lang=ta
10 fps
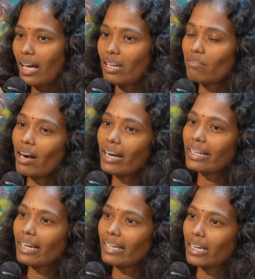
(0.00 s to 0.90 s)
அதில்
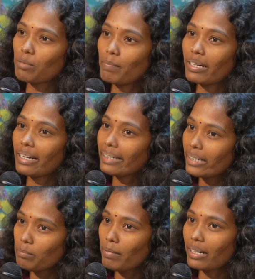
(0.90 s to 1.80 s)
வாழ்க்கையில் ஏற்படுற
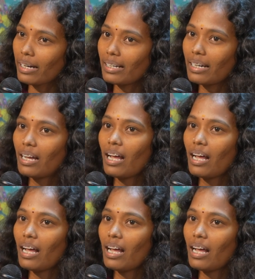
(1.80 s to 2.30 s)
இன்பங்கள்